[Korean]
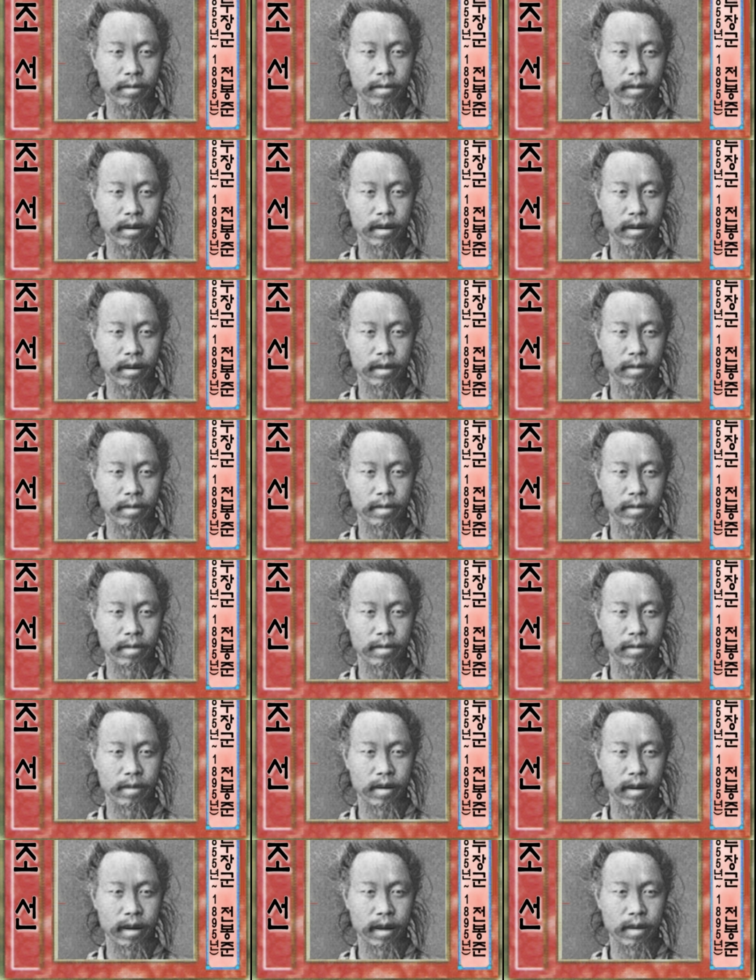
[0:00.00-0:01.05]
그뒤
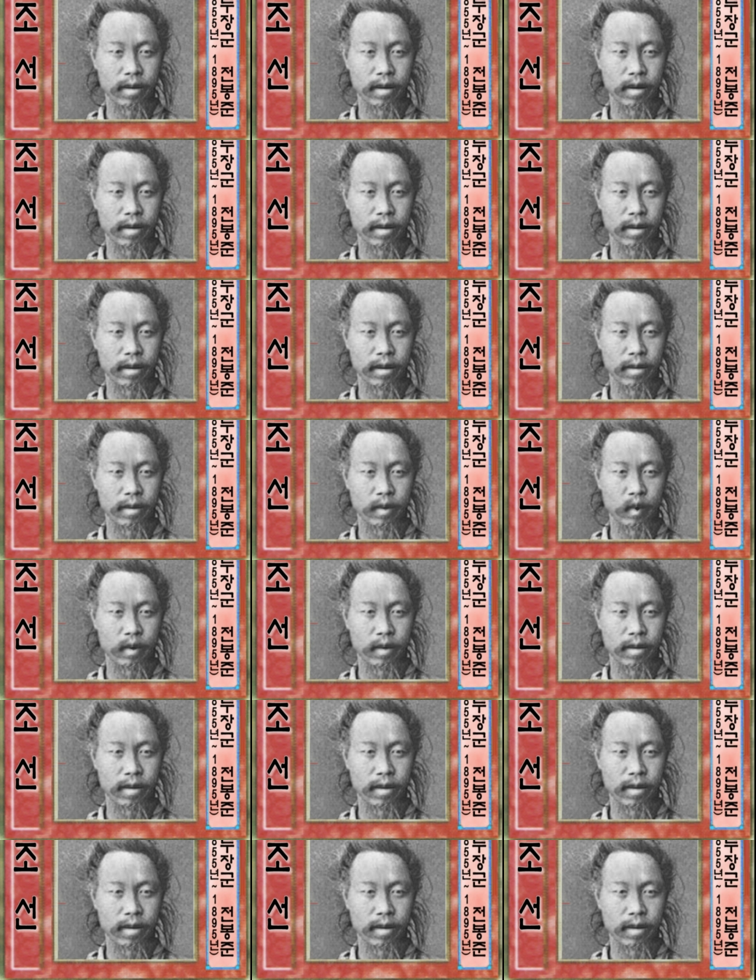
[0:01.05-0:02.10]
1892년
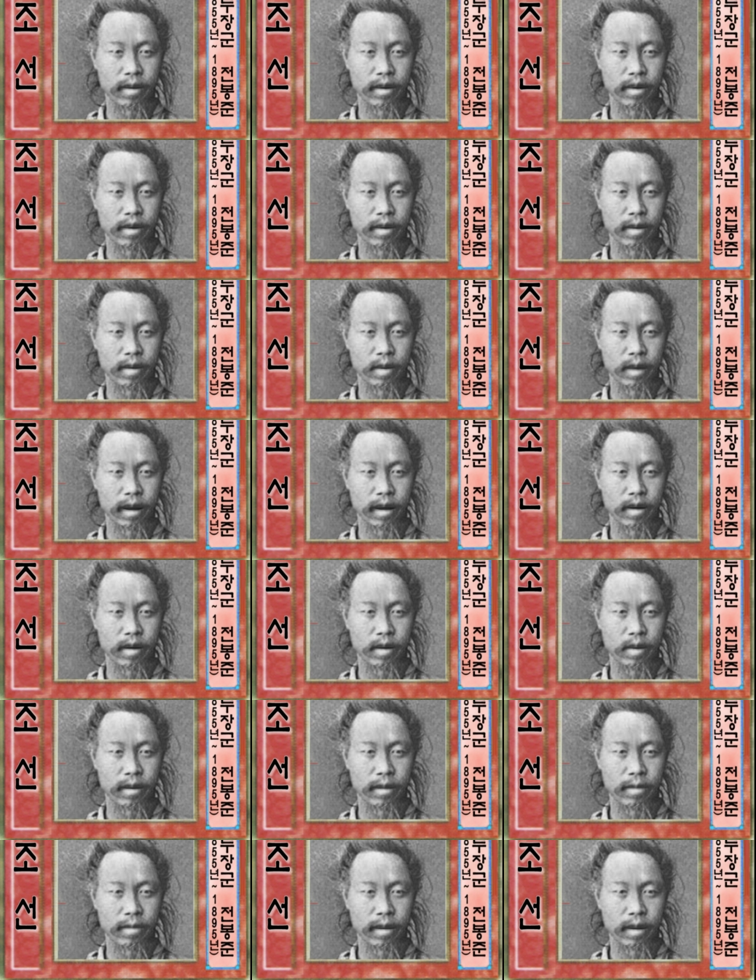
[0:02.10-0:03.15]
고부 군수로
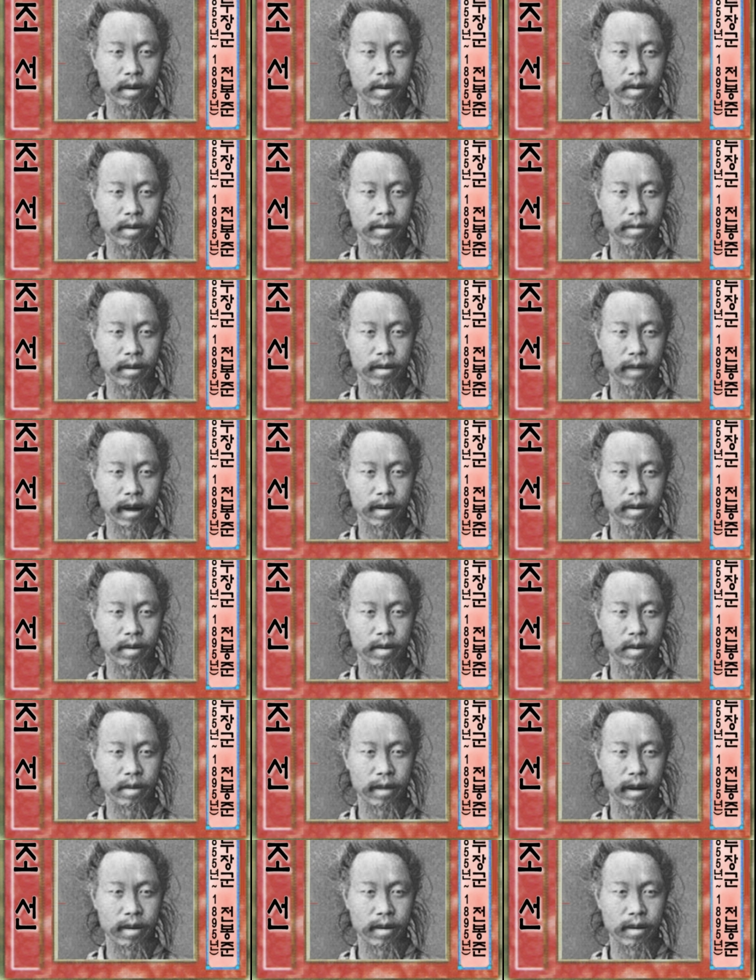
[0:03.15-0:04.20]
부임한 조병갑이
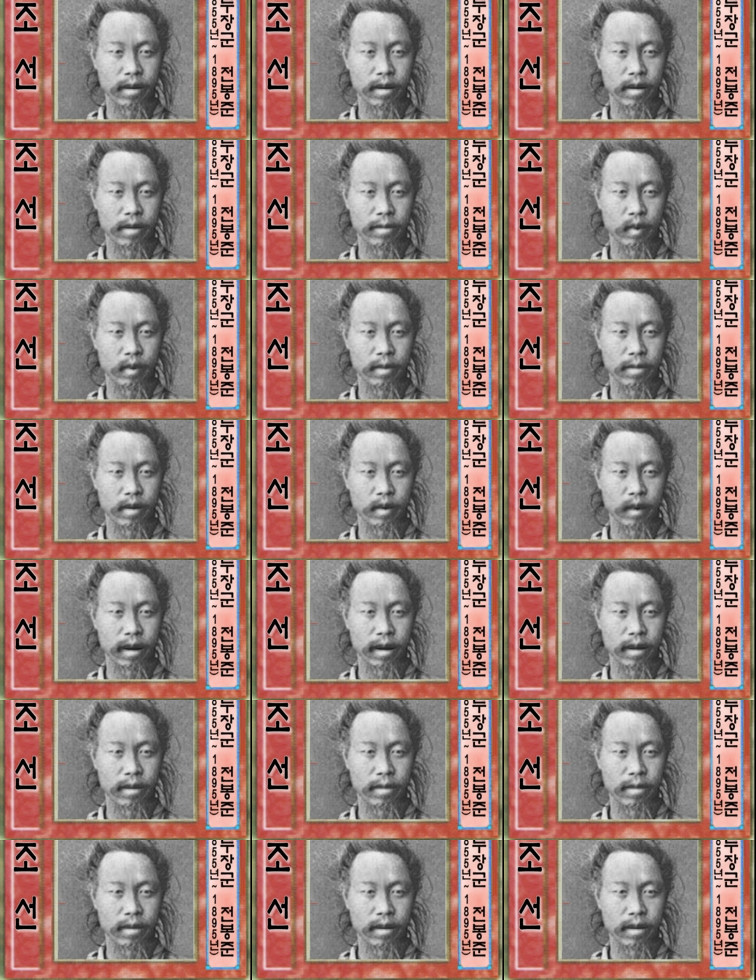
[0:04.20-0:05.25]
가난한 농민들의
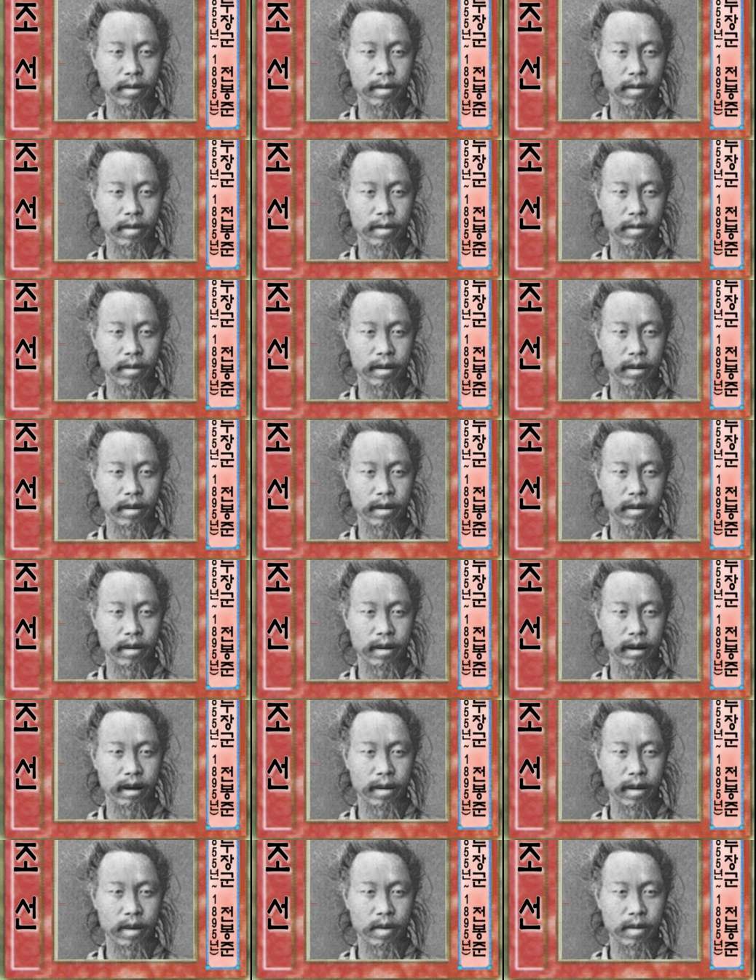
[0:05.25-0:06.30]
양곡과
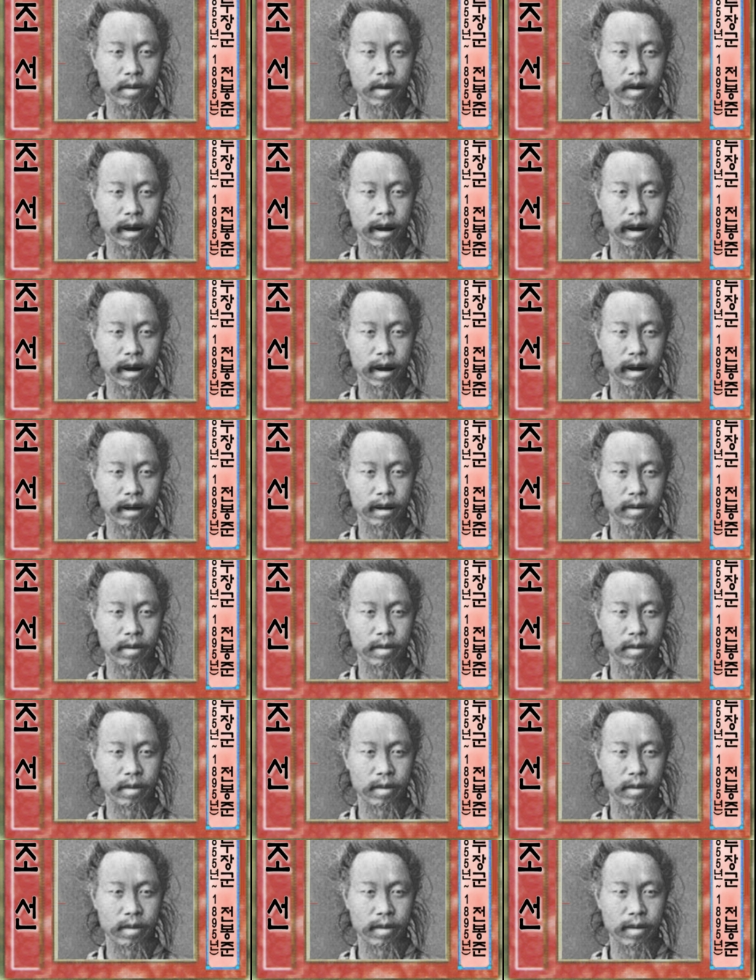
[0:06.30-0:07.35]
재물을 강탈하자
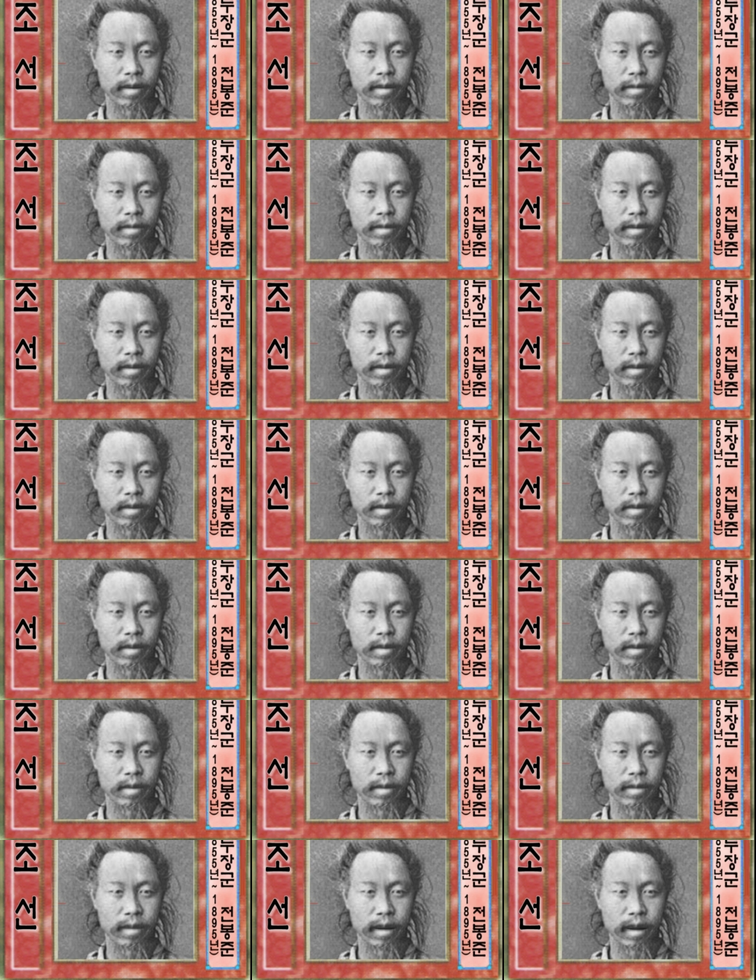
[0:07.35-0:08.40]
이번에는 전봉준이
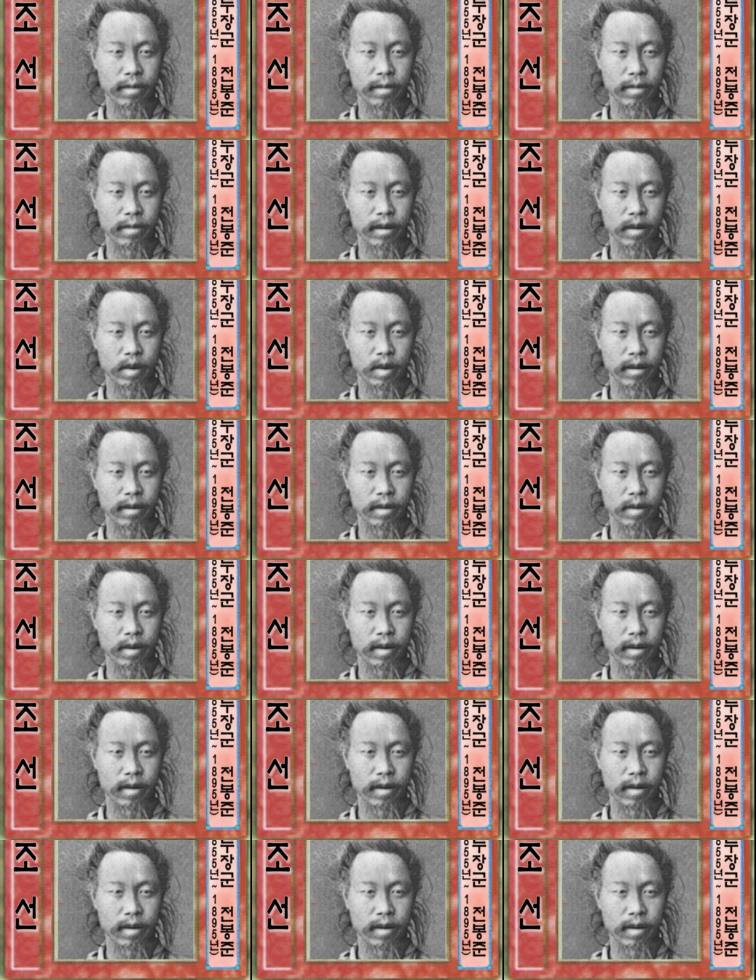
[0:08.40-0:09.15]
일어섰습니다.